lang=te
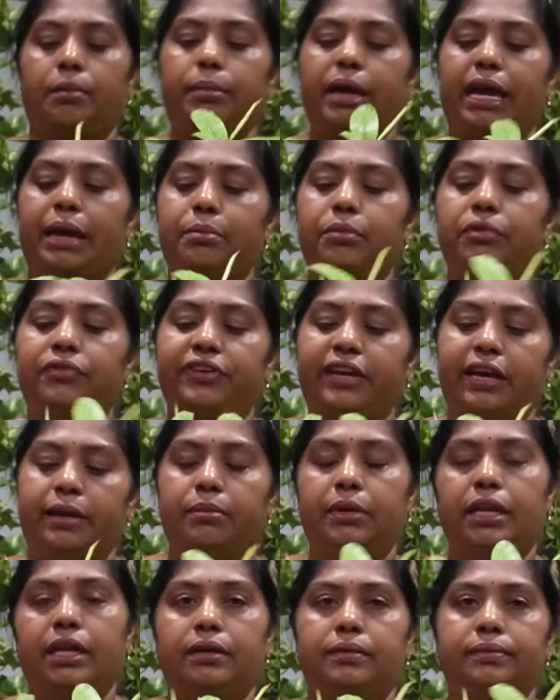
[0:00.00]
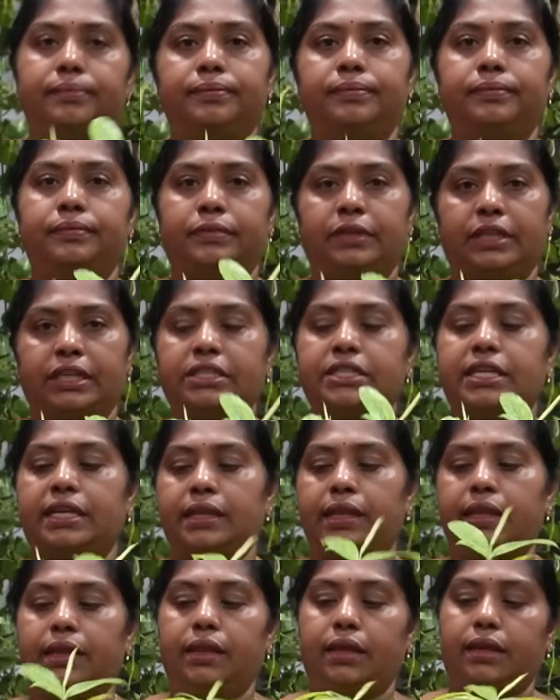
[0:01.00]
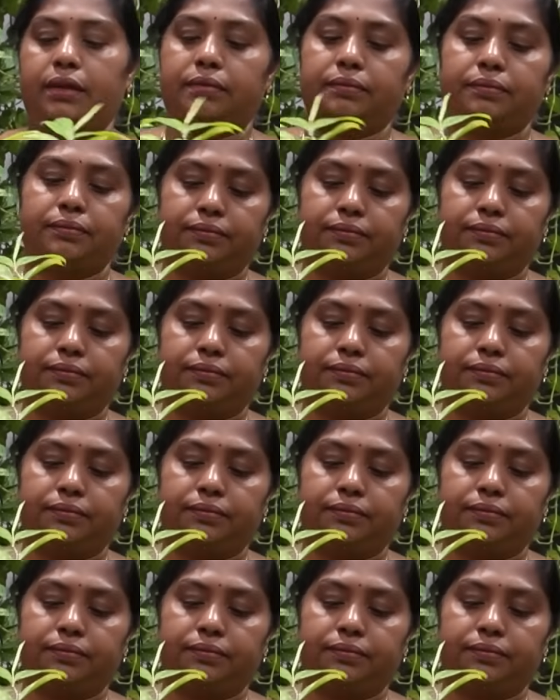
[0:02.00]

బ్యాంబూ ఫ్యామిలీకి చెందింది